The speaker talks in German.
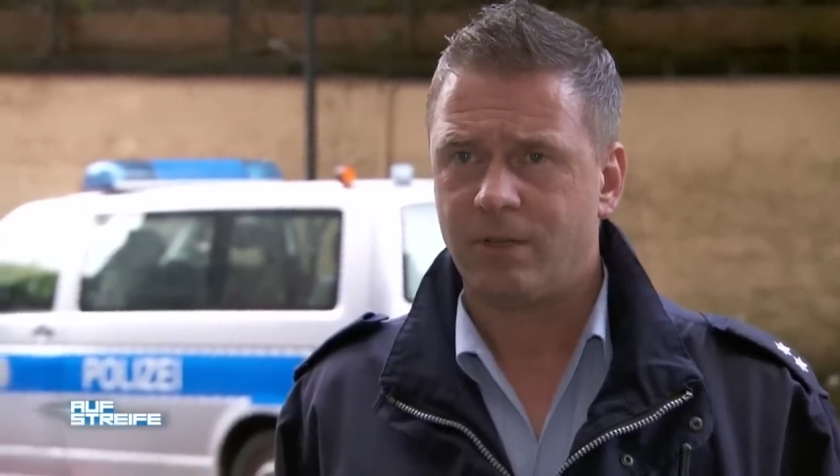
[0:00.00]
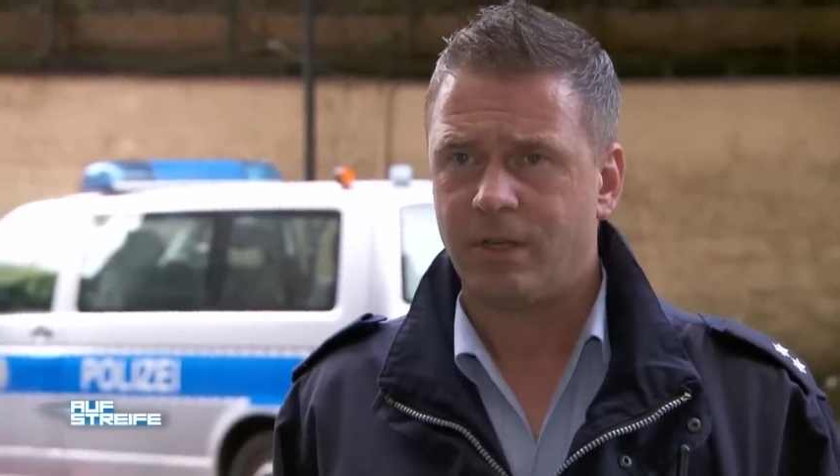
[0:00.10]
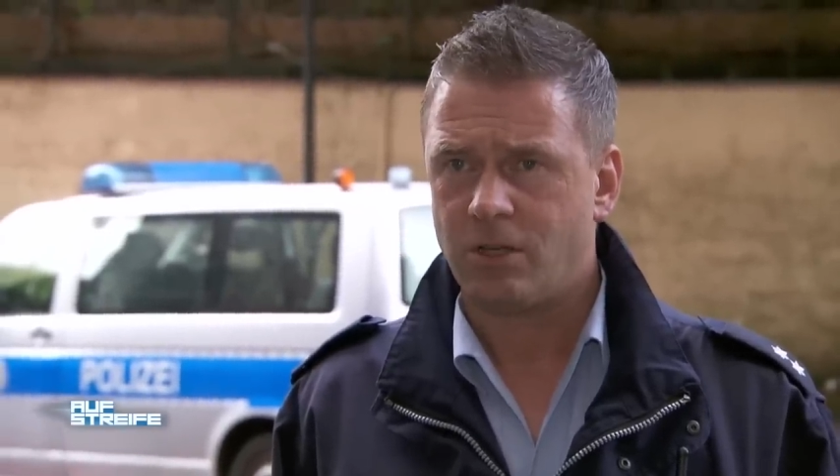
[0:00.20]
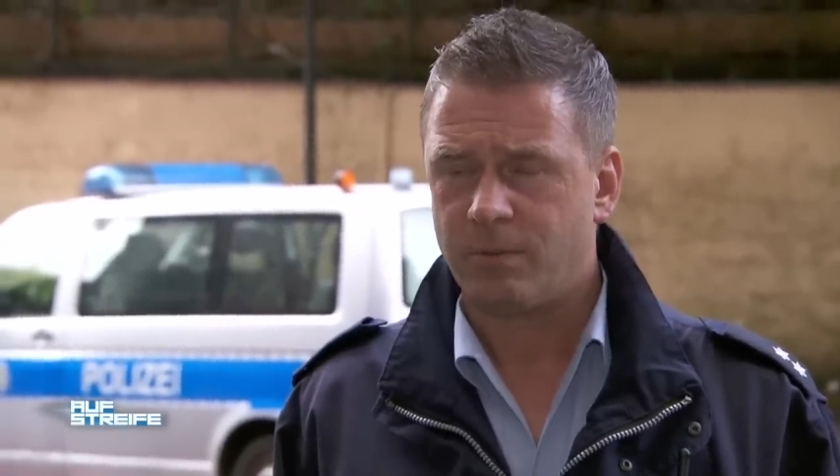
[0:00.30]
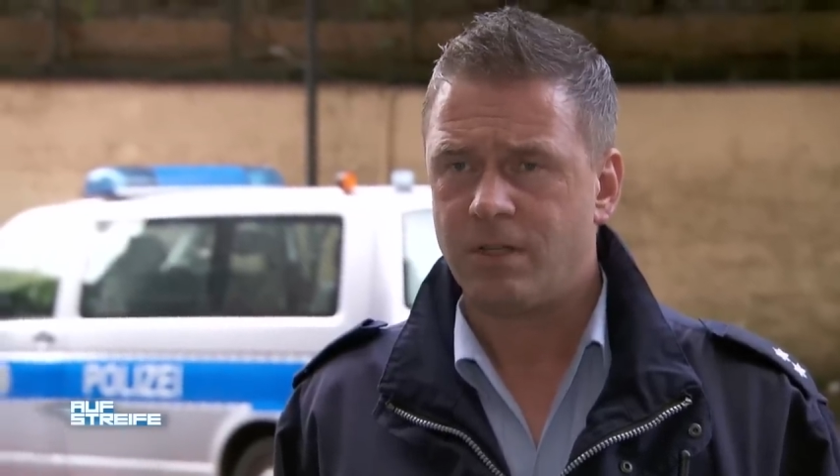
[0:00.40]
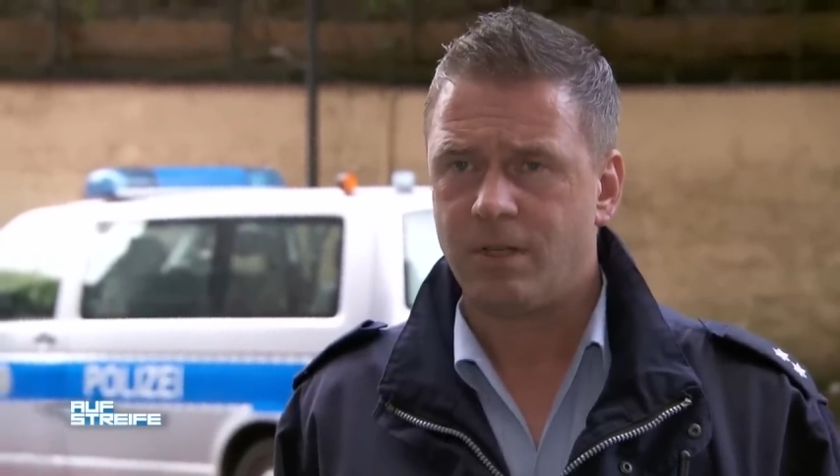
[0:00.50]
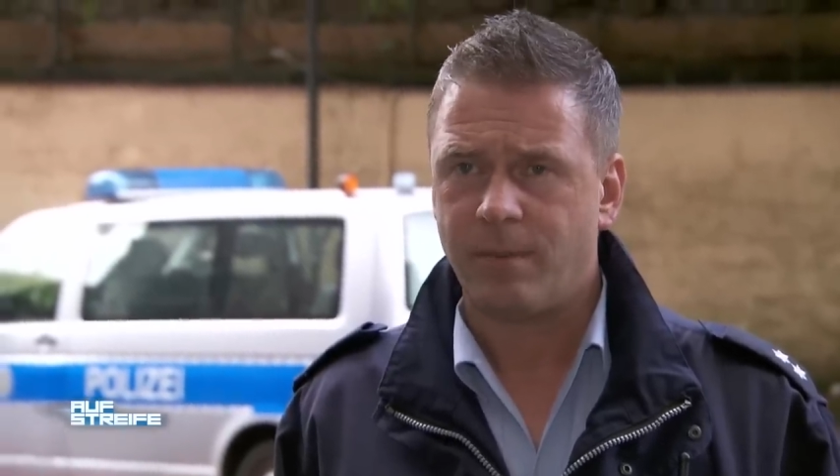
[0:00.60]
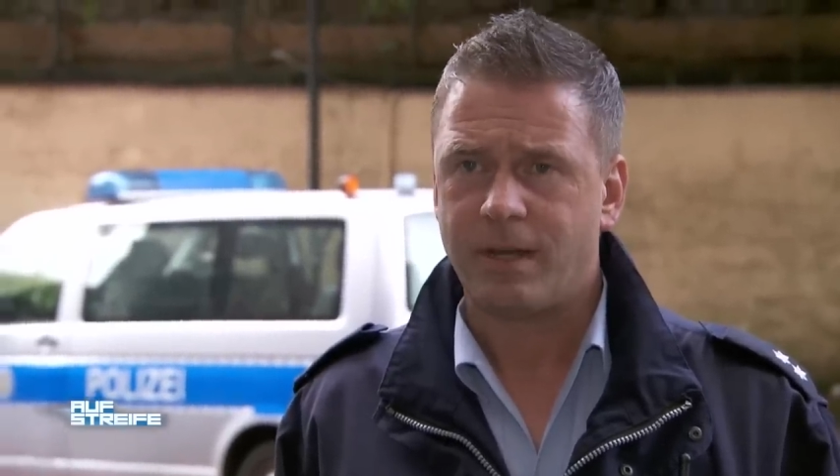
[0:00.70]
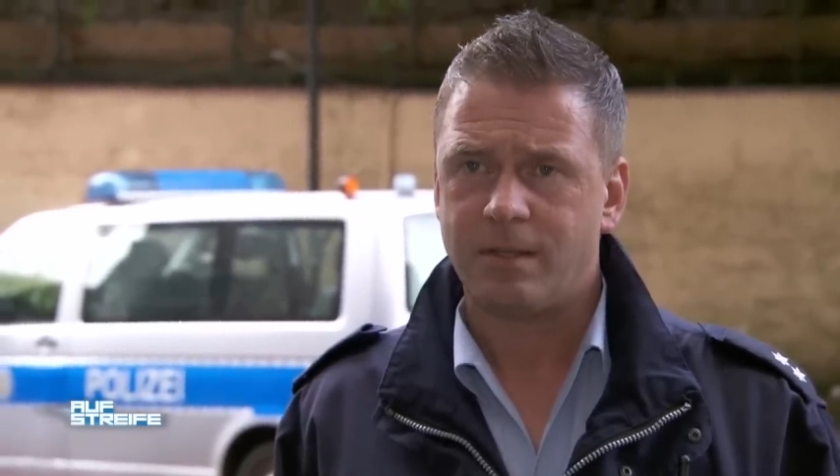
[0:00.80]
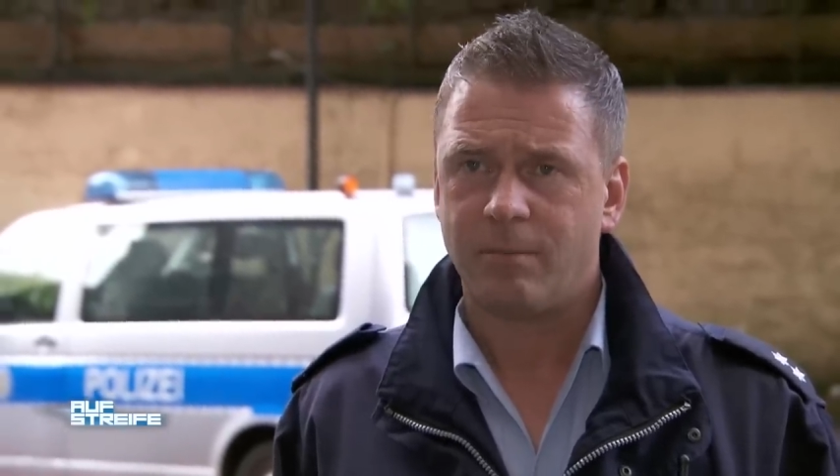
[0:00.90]
dann entsprechende
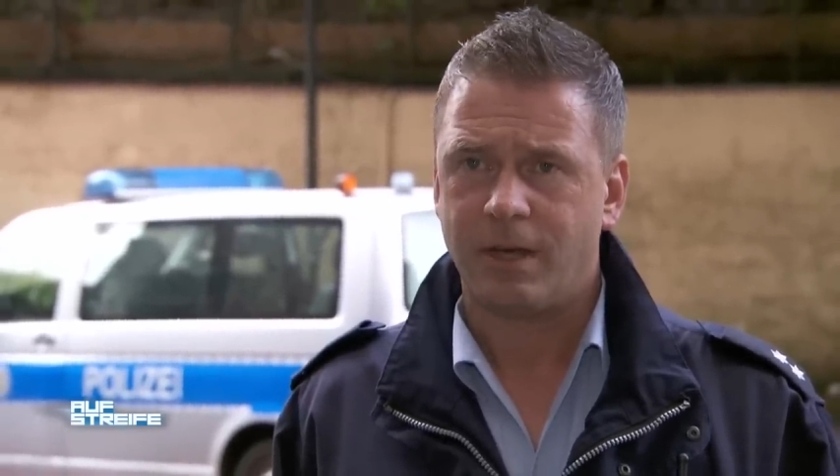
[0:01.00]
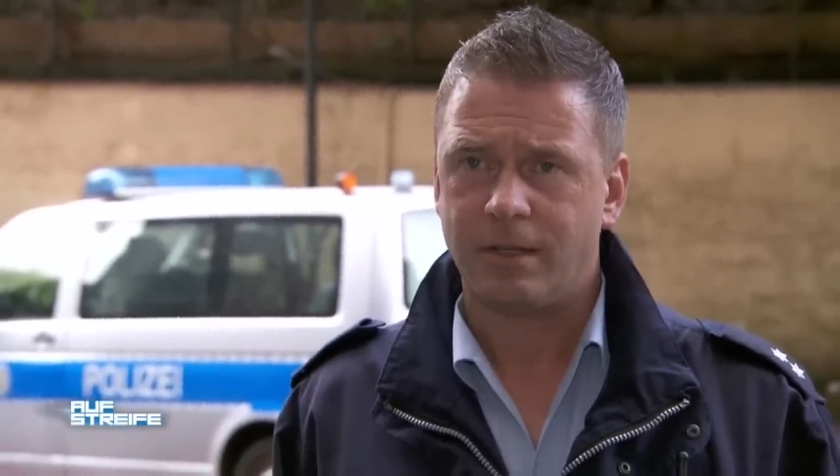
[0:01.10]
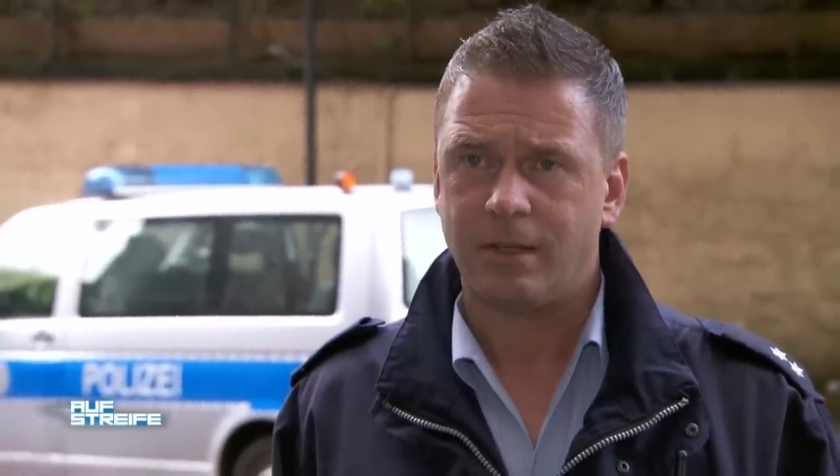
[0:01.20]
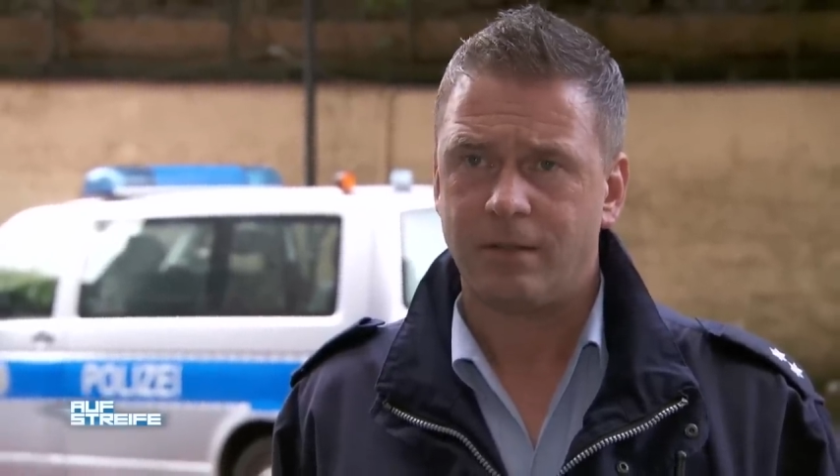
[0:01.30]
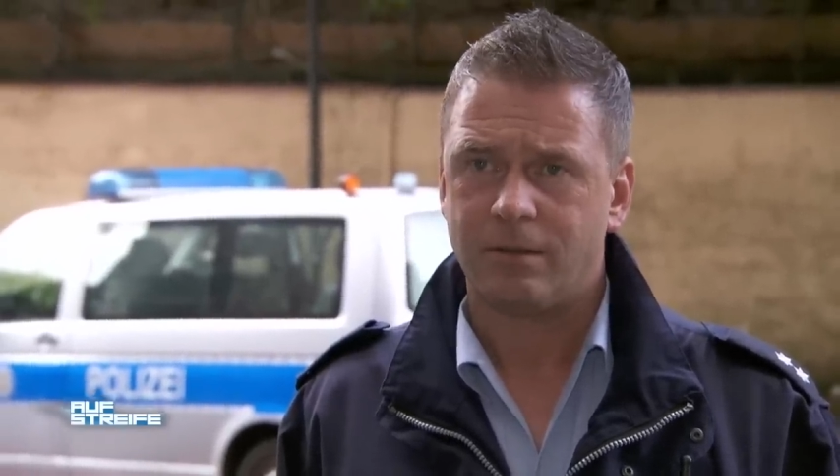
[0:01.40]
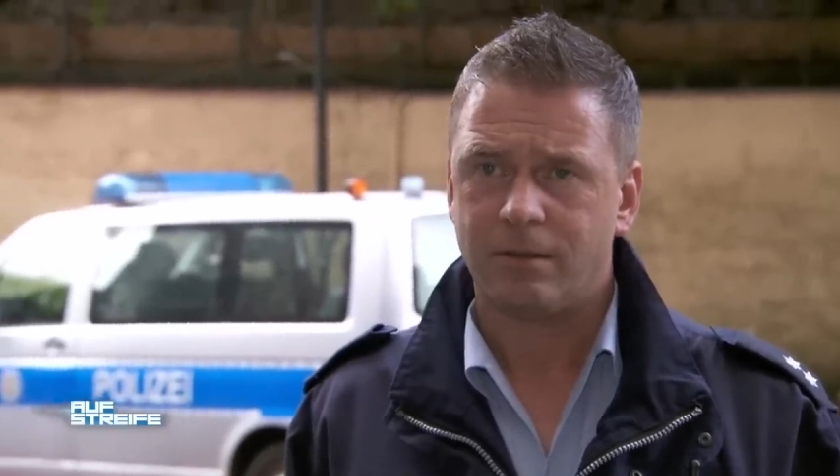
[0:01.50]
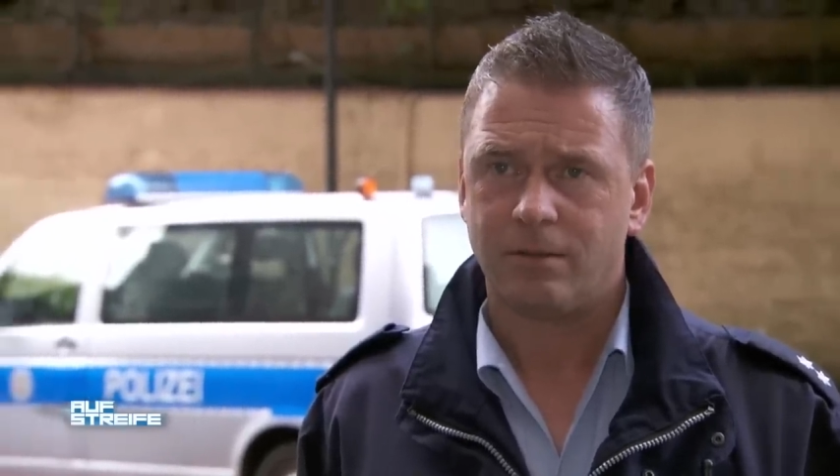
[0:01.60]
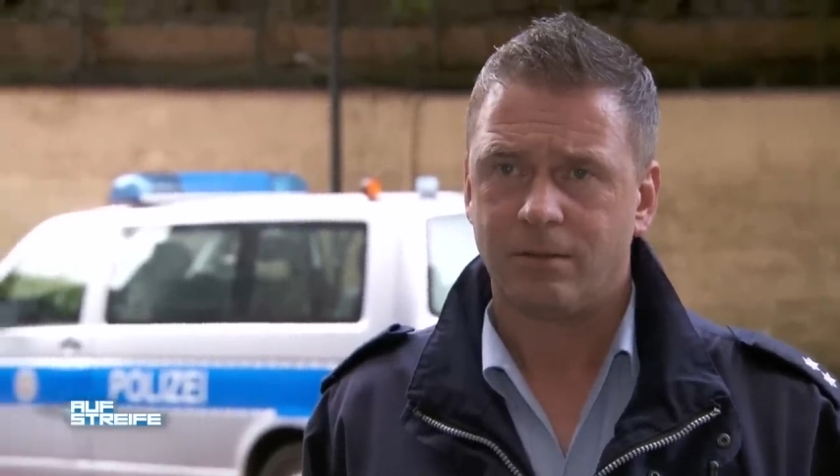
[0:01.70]
Maßnahmen einleitet.